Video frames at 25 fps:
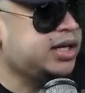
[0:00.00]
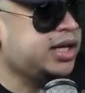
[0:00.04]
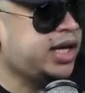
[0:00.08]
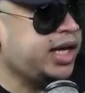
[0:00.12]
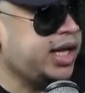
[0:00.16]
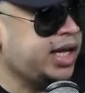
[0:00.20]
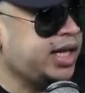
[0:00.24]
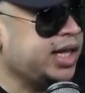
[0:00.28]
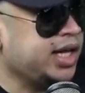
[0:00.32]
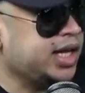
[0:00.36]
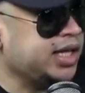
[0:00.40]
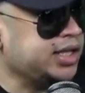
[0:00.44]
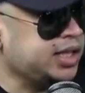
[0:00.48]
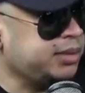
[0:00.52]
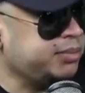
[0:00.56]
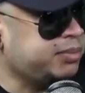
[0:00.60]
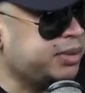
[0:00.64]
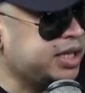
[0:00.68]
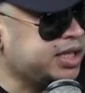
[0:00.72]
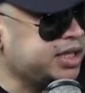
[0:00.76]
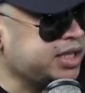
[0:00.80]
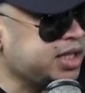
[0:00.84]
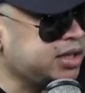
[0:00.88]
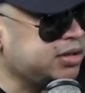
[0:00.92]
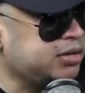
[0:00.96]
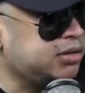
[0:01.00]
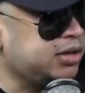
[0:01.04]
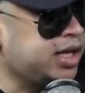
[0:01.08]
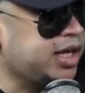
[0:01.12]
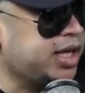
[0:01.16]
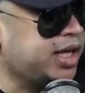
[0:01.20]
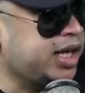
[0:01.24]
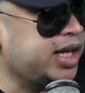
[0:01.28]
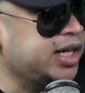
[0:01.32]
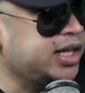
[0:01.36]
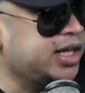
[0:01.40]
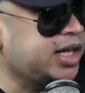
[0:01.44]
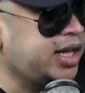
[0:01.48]
Okay, kasi pansin ko
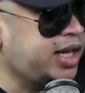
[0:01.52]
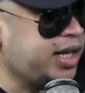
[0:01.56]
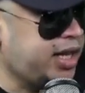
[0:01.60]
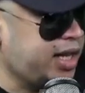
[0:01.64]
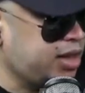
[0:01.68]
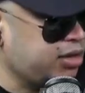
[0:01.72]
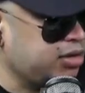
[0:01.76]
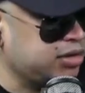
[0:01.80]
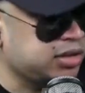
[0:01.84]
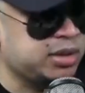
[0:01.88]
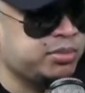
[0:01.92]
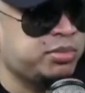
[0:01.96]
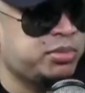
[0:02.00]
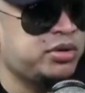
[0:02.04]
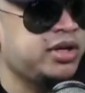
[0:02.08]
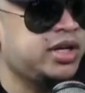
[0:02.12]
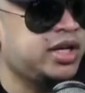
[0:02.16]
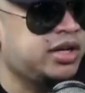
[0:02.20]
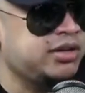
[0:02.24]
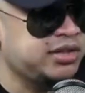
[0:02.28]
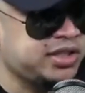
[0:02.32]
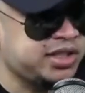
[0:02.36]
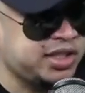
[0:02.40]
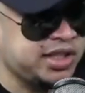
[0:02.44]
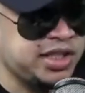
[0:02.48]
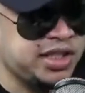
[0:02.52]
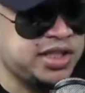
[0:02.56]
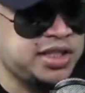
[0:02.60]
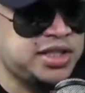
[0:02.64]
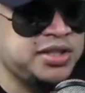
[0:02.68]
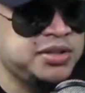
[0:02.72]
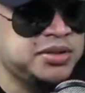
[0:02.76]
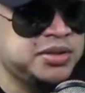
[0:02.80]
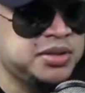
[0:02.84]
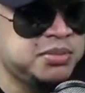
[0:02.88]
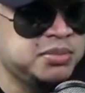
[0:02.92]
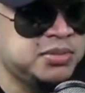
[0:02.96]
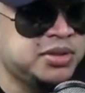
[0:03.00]
lagi ka nalilito sa
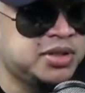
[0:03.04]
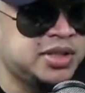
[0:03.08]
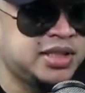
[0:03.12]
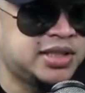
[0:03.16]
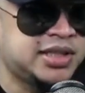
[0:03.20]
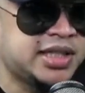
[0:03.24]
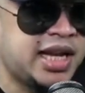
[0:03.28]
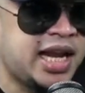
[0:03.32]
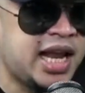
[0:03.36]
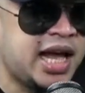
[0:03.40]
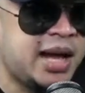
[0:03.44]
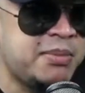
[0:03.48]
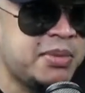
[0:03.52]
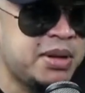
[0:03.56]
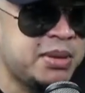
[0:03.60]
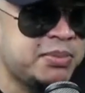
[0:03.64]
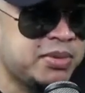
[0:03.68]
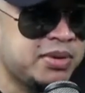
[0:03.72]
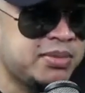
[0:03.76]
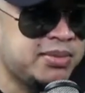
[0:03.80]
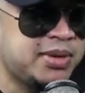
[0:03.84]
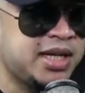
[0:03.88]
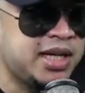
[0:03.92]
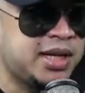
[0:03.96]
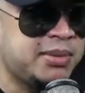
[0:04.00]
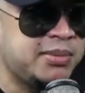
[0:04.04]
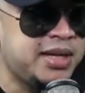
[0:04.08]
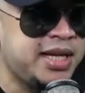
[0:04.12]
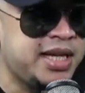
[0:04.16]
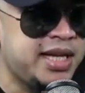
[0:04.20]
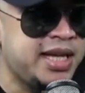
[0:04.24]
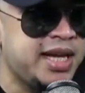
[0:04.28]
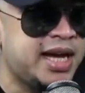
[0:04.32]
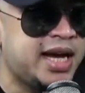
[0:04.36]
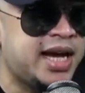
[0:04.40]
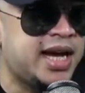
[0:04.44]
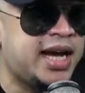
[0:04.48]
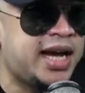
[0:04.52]
pronunciation mo. Salamat po, Madam
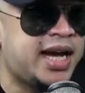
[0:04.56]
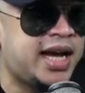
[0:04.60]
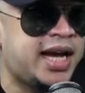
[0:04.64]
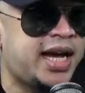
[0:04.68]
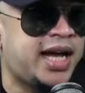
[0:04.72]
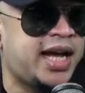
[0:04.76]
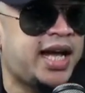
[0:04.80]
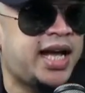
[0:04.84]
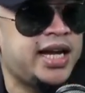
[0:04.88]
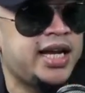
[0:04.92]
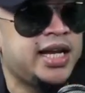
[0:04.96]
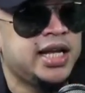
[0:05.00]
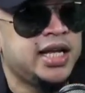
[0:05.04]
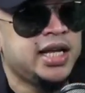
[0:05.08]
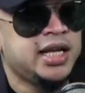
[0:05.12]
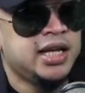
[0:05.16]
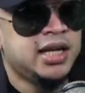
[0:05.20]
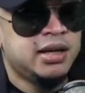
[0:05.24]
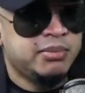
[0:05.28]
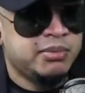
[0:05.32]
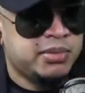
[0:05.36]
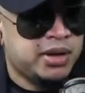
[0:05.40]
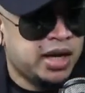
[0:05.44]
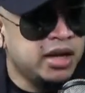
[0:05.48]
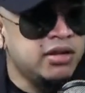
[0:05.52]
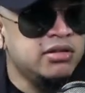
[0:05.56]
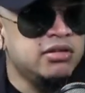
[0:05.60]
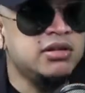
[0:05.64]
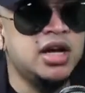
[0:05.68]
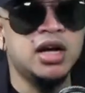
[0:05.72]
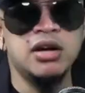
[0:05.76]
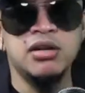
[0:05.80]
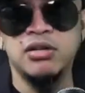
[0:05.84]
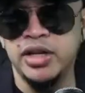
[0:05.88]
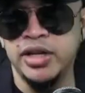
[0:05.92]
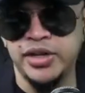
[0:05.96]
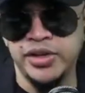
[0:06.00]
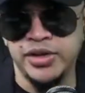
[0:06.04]
Lian. Ano
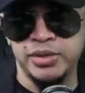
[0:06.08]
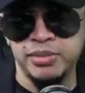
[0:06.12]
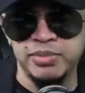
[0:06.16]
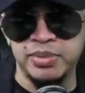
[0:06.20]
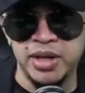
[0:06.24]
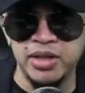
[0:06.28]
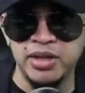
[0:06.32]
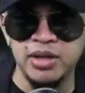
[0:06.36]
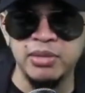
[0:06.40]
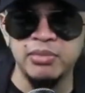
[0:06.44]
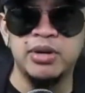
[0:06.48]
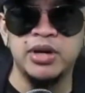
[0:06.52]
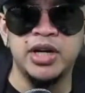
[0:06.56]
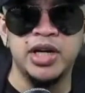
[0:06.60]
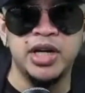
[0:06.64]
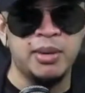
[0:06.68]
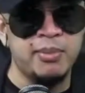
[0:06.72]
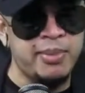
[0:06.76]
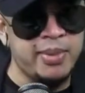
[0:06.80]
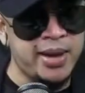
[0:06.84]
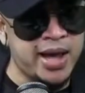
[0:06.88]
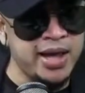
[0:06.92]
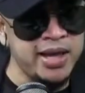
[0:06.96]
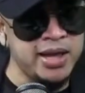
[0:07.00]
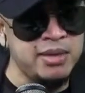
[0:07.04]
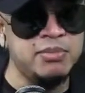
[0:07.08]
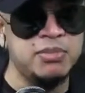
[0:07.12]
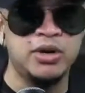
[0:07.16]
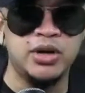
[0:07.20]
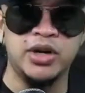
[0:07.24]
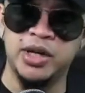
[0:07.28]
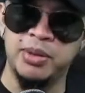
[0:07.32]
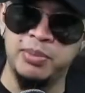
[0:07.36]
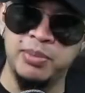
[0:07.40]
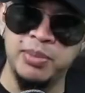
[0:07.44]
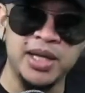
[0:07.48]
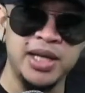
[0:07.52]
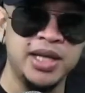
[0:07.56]
nga uli yun? Paano yung Burnaby? Ay,
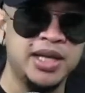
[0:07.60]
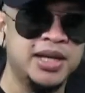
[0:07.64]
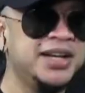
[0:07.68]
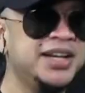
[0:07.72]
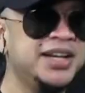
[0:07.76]
Burnaby.